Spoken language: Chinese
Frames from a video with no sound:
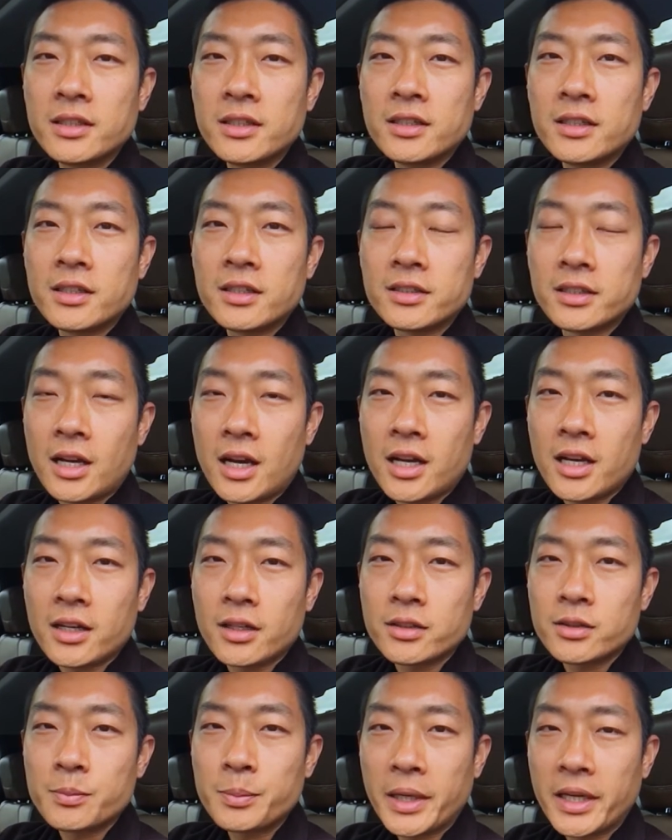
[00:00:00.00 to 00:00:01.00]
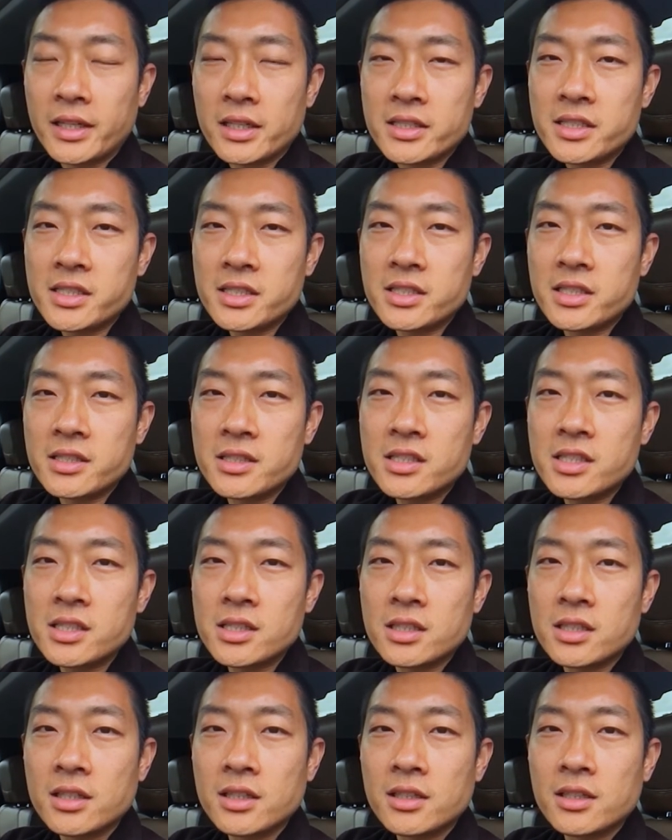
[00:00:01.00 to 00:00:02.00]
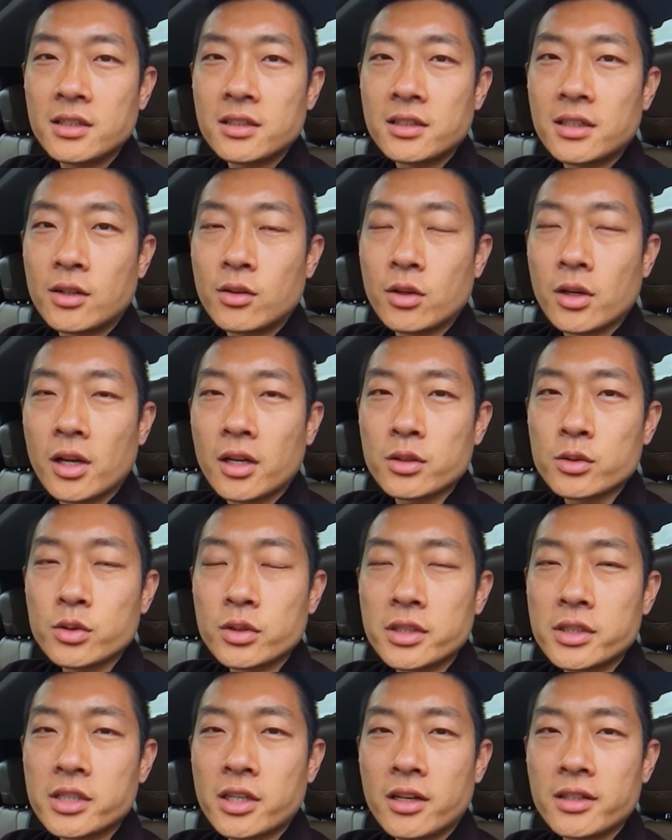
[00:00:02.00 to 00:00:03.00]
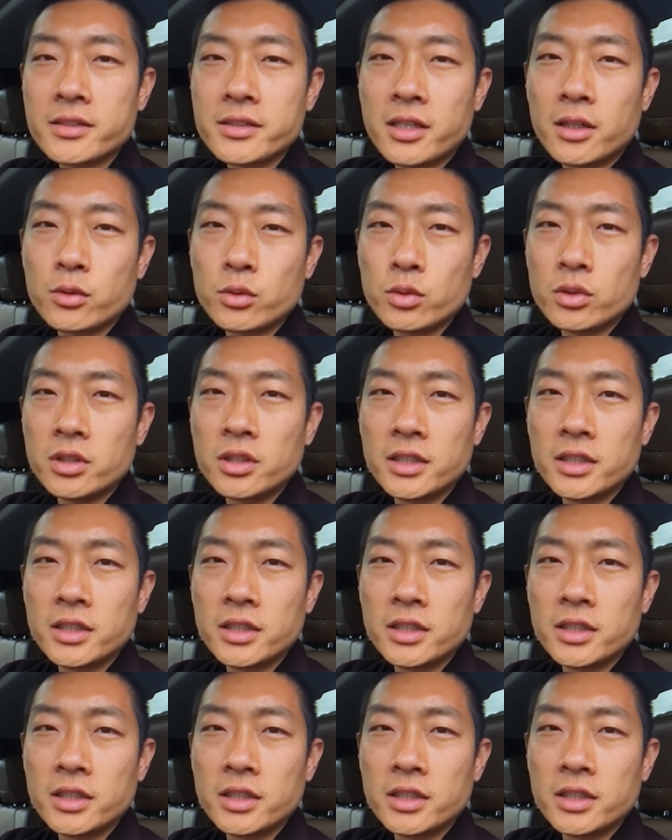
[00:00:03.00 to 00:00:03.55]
那配了吸尘器，那我刚刚说的小孩子要娱乐，